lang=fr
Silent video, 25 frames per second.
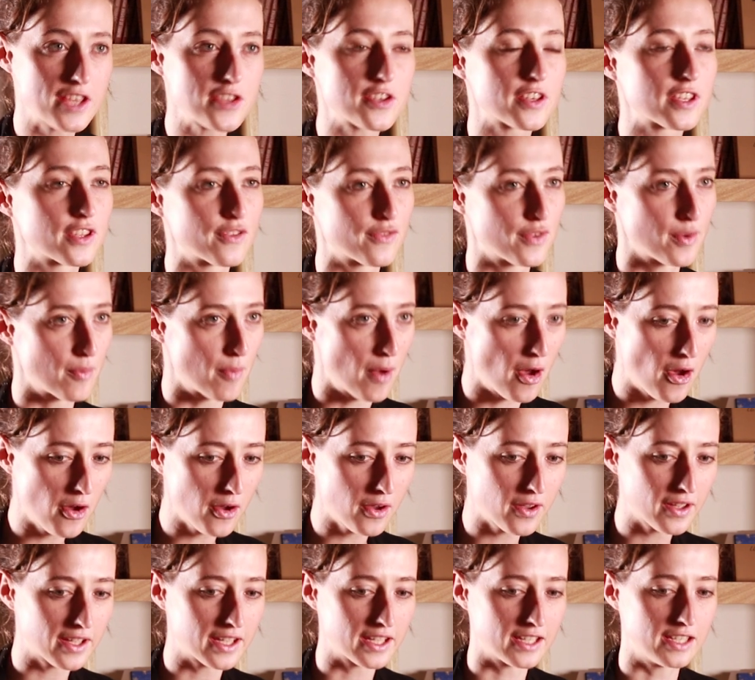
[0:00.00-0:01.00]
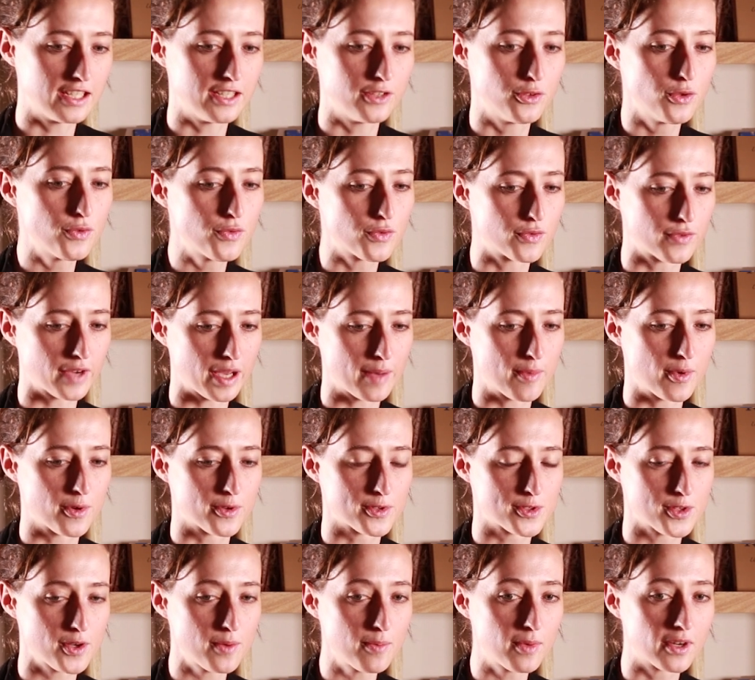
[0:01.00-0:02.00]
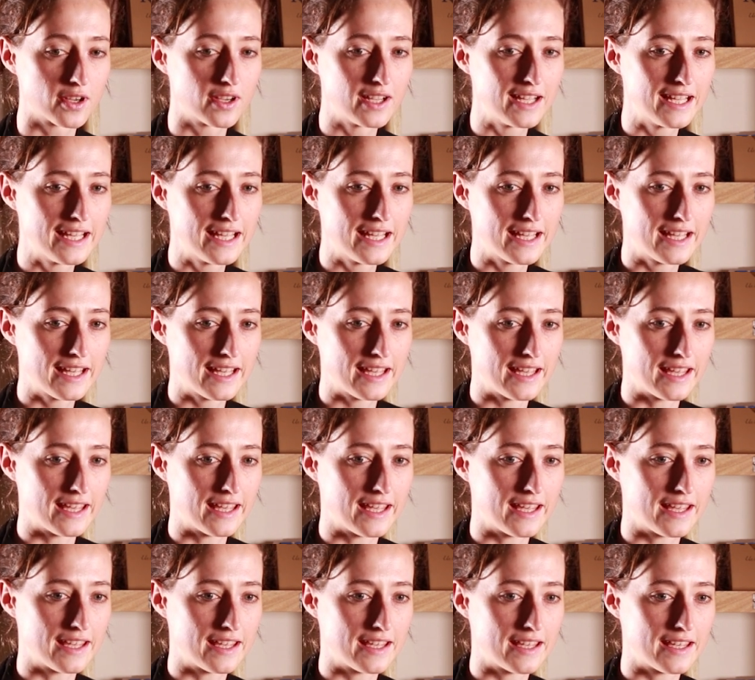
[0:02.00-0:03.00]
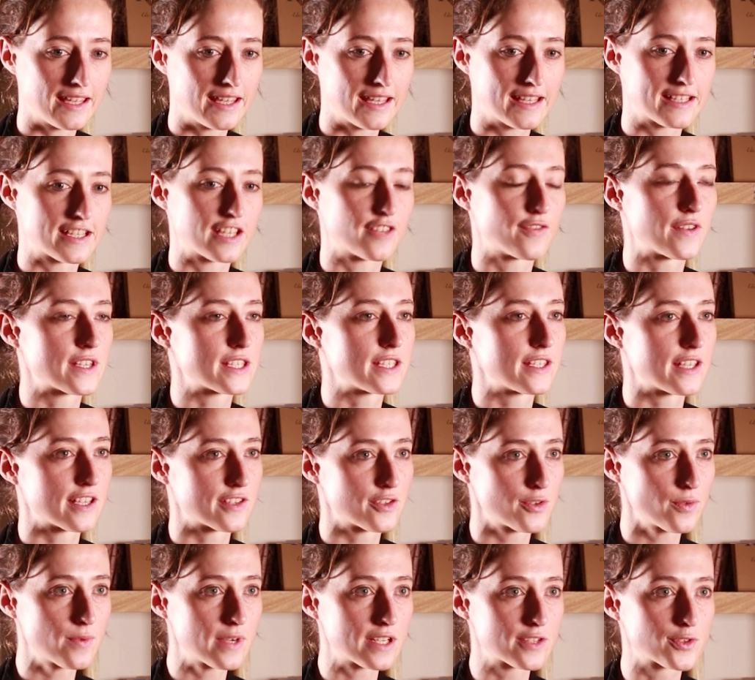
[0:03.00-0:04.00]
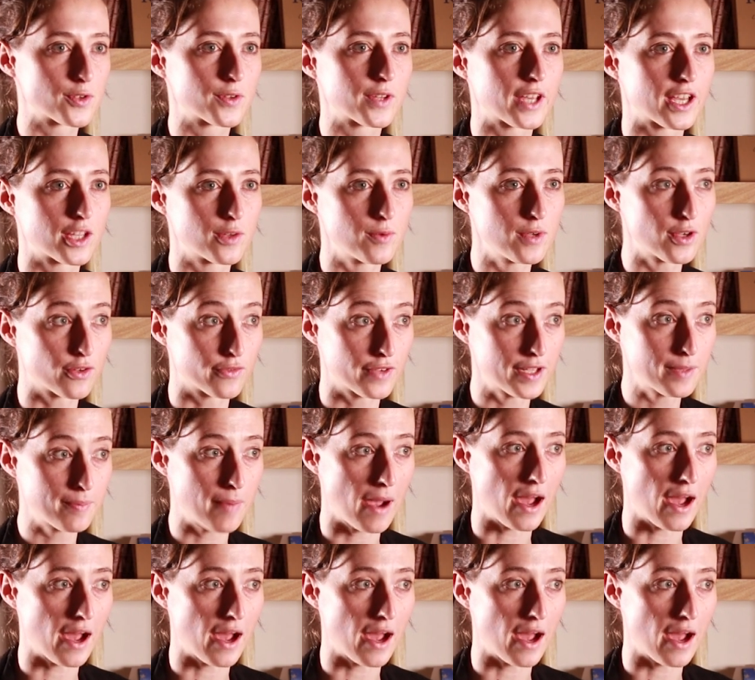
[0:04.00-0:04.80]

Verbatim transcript: Âge et qui fait peur, et les deux vont vraiment ensemble. et cette fascination, elle se traduit en fait